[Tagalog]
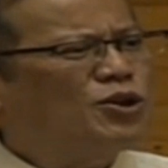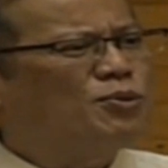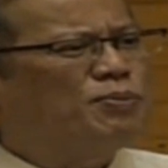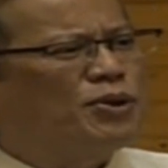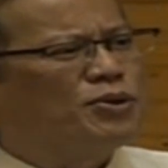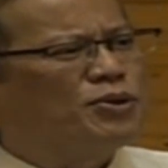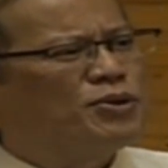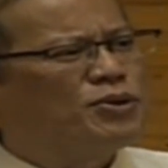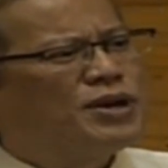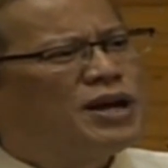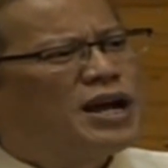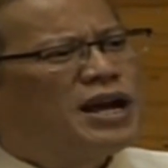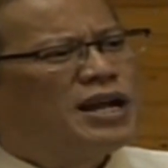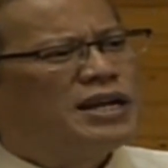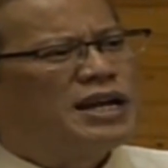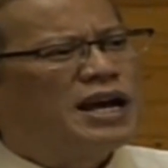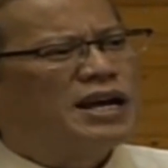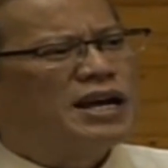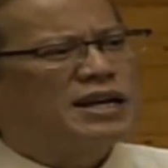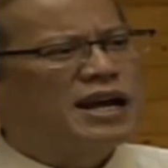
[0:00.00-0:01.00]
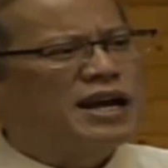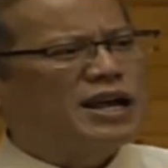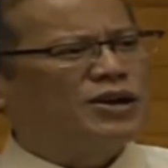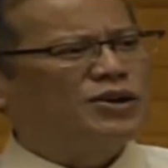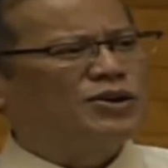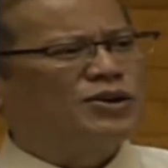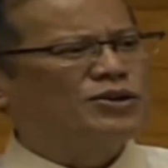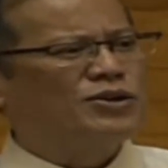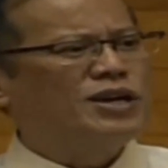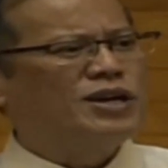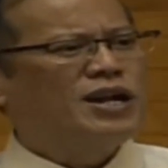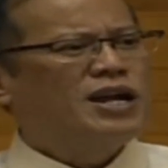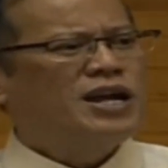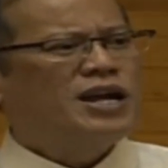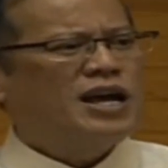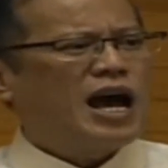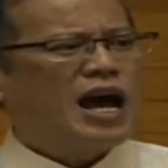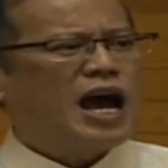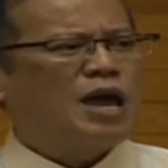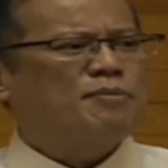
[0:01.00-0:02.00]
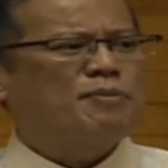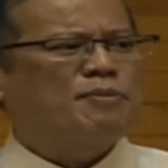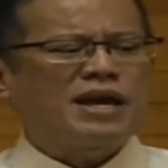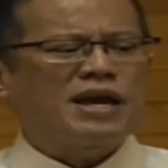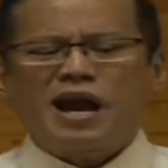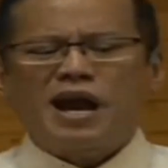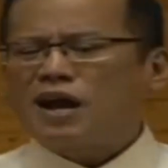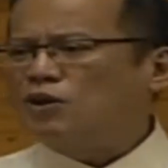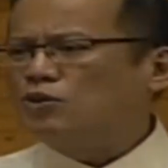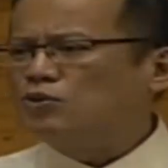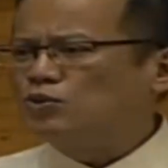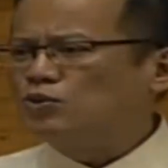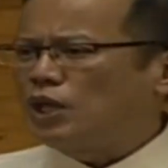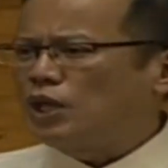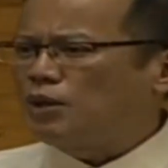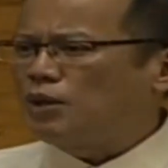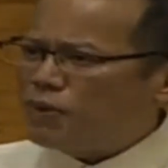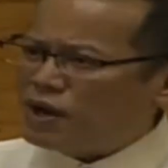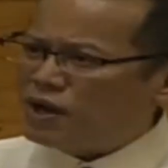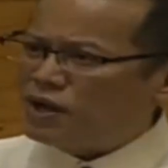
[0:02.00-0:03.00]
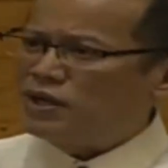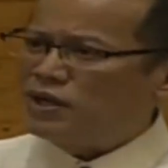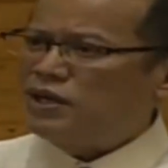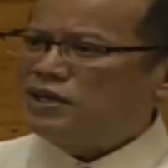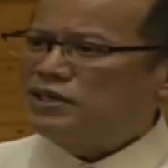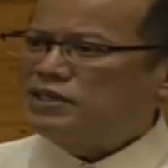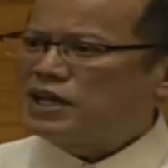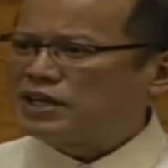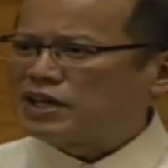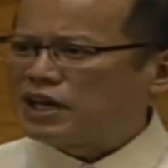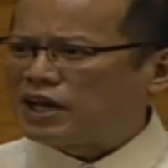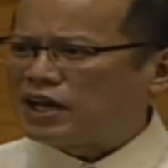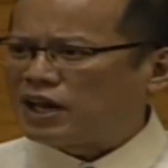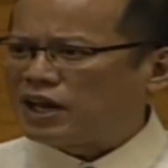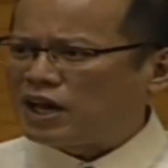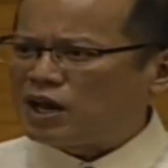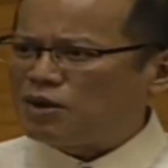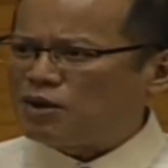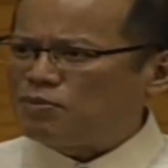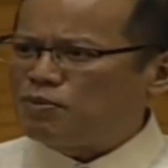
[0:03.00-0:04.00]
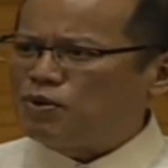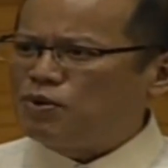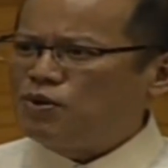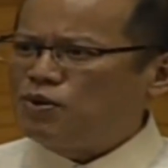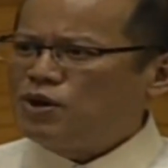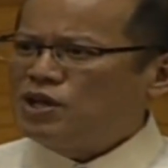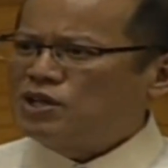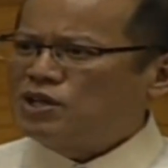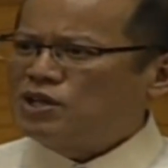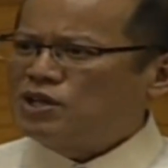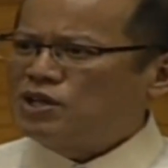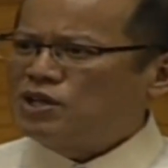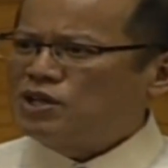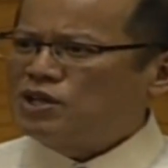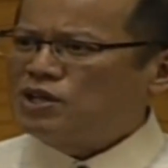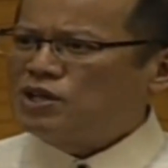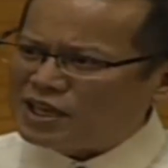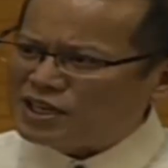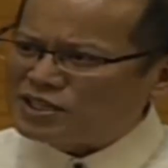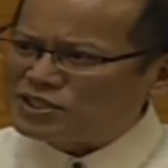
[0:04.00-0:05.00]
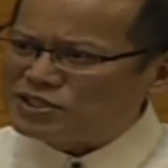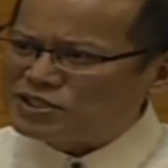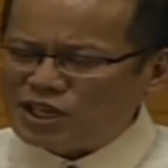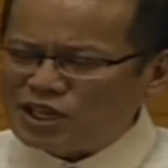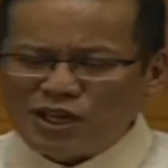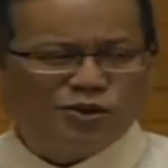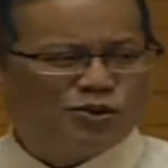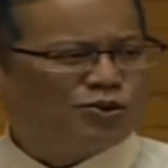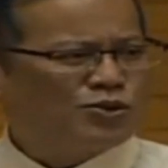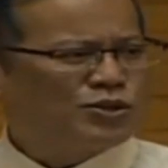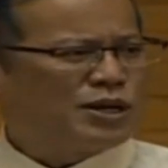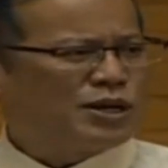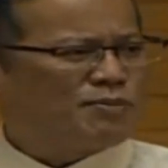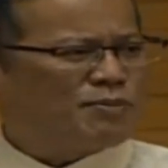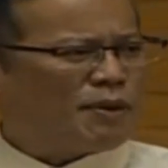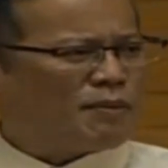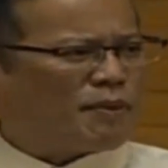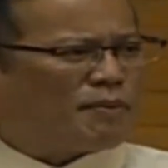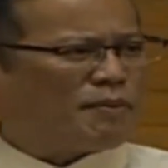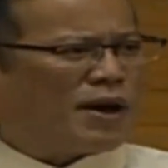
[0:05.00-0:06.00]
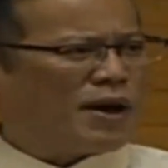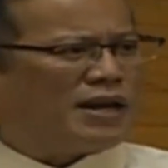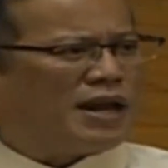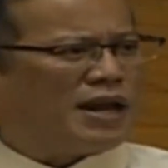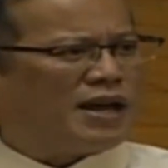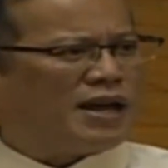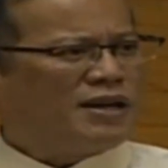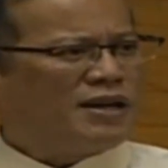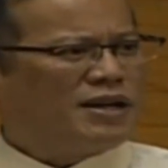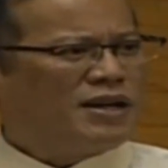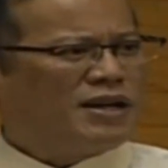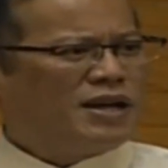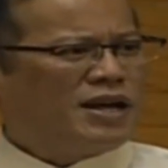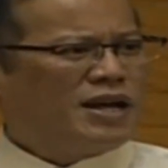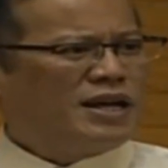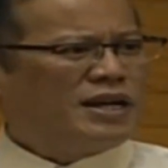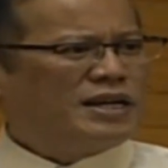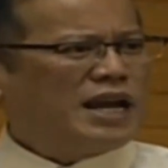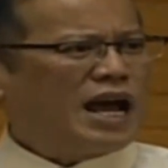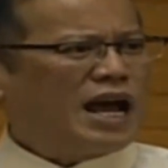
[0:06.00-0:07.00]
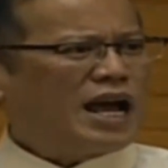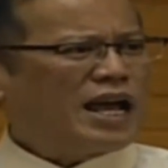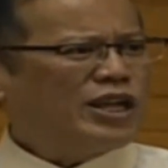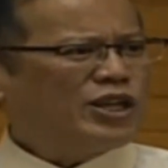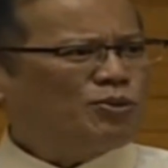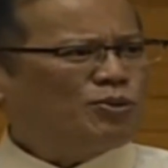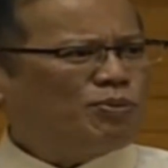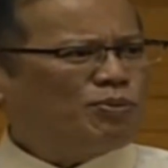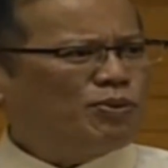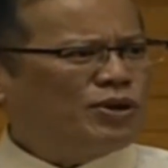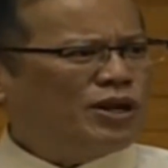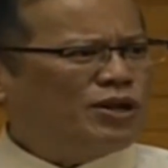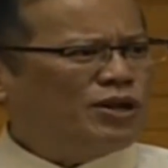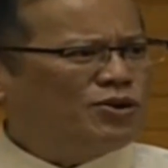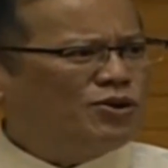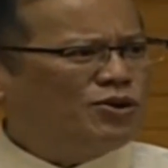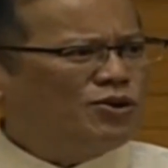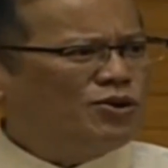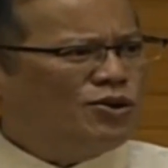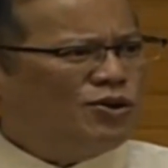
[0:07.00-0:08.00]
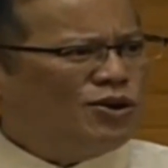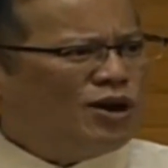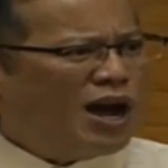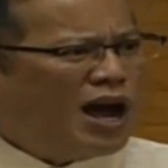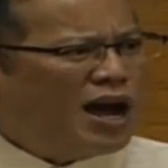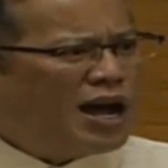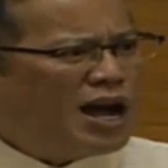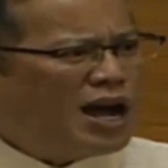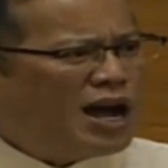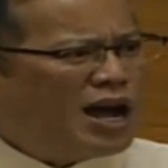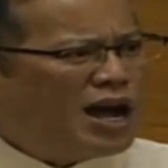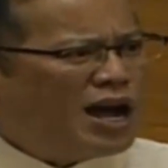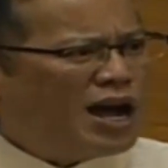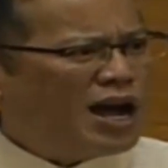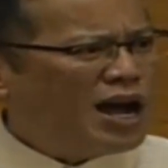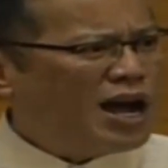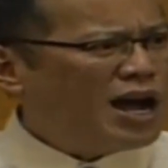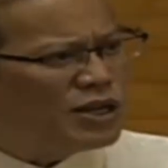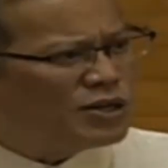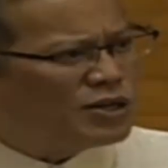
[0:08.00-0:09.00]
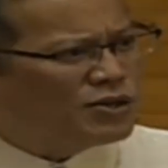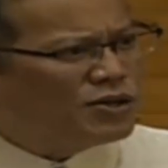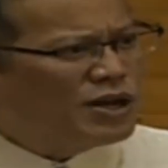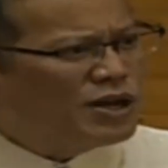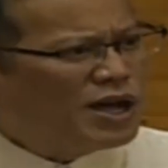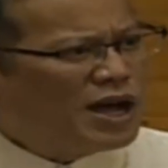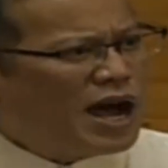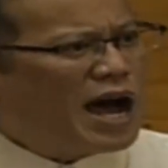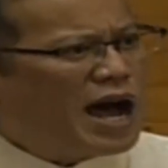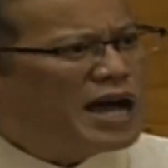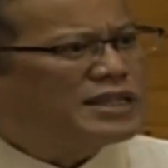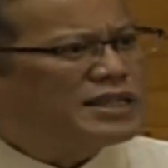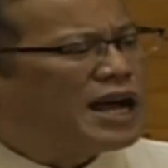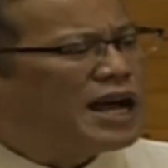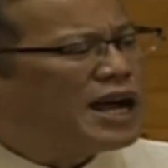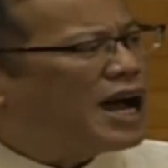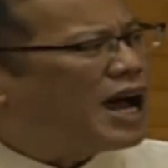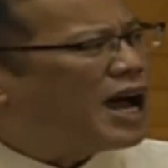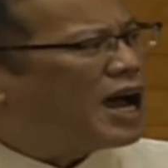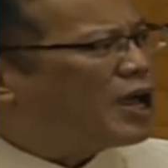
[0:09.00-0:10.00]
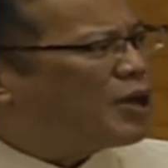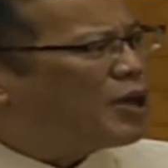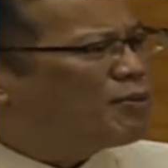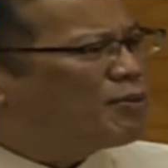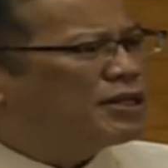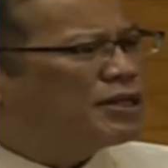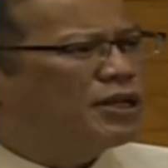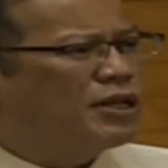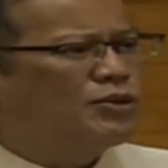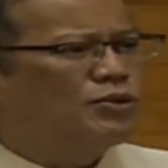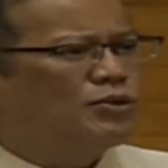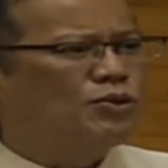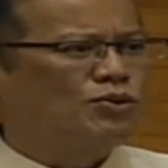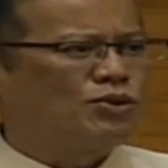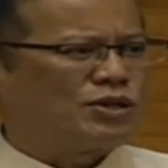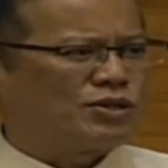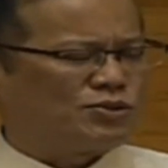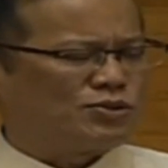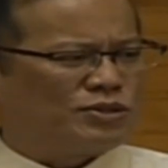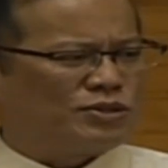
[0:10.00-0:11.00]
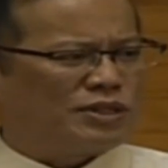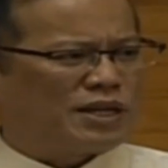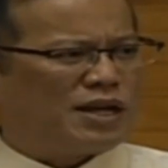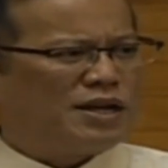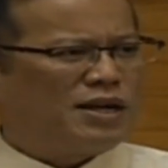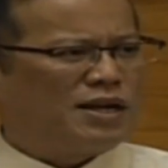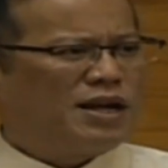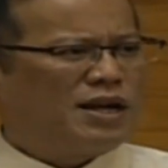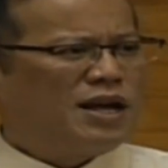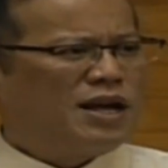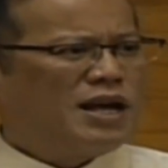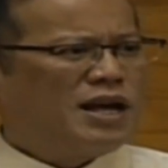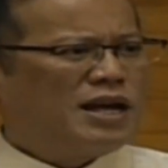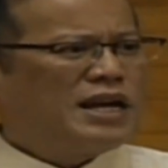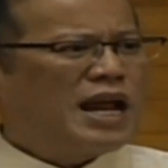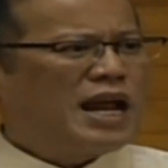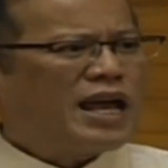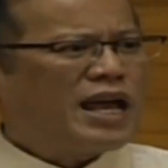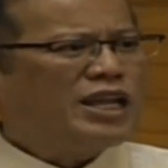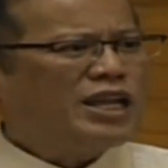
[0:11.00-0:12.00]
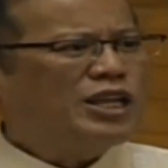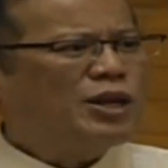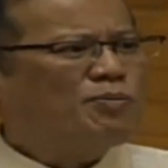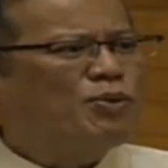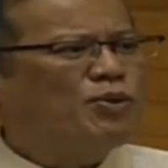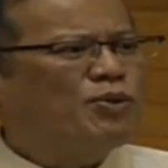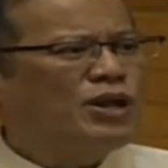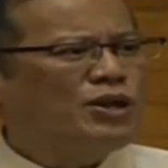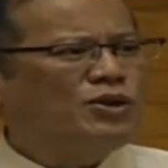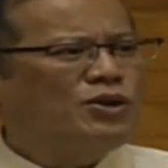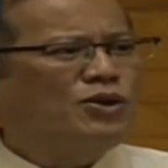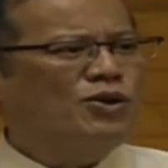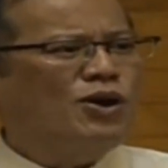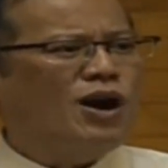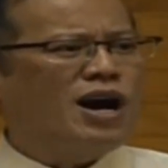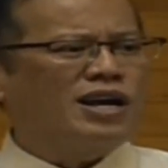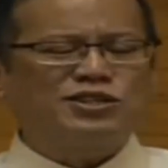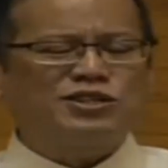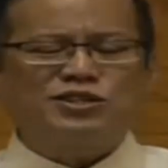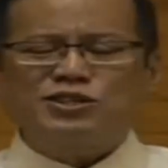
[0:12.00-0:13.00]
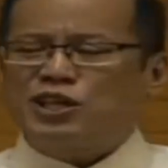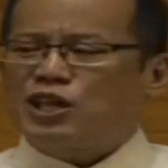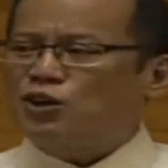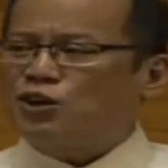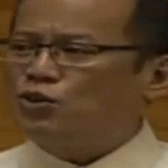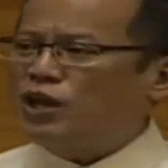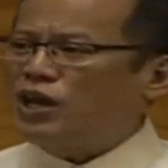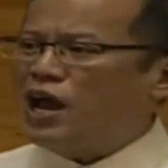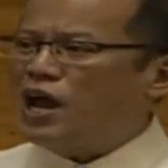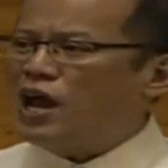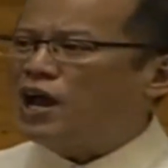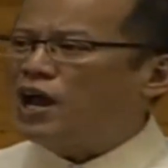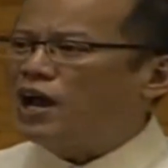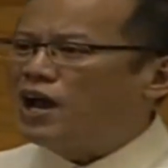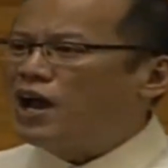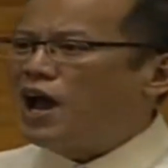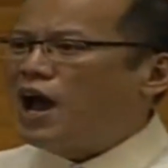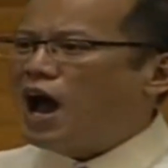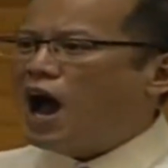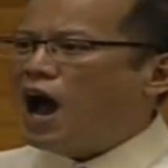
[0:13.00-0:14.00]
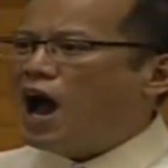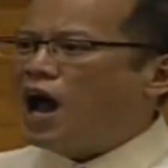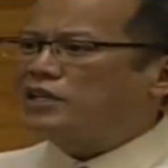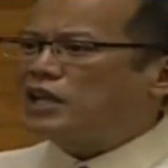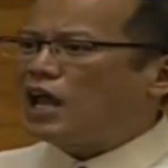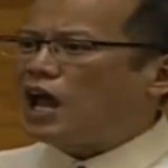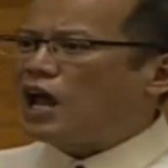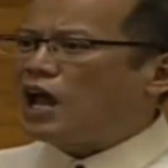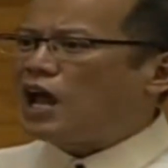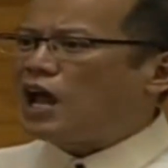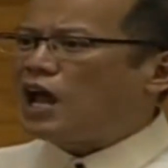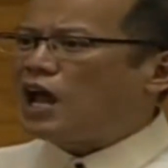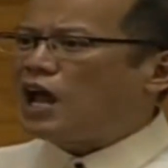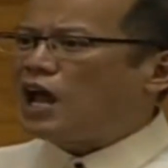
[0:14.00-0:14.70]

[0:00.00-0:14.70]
po na hanggang ngayon ay may kakaunti pang nagrereklamo sa ating estilo ng pamamahala. Nakita po ninyo ang aming estilo at ang kakibat nitong resulta. Nakita po ninyo ang estilo nila at kung